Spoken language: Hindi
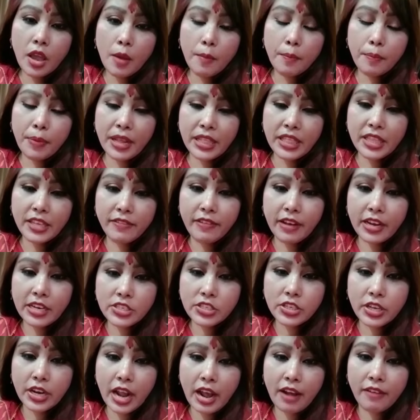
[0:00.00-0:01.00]

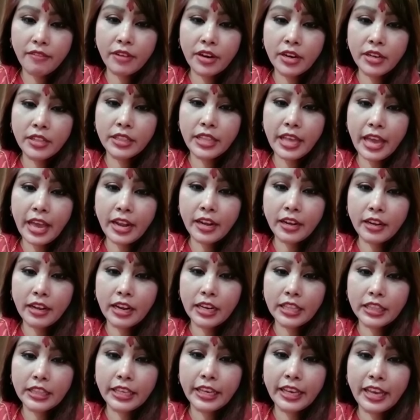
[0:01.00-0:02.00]
प्रतिवर्ष रावण दहन
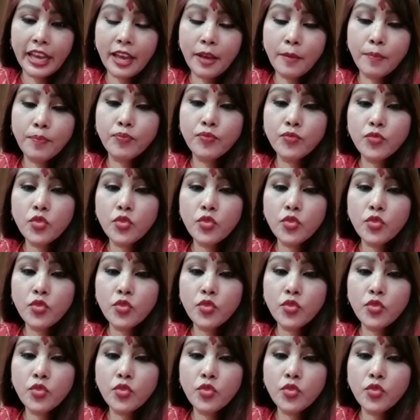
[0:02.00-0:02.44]
करते हैं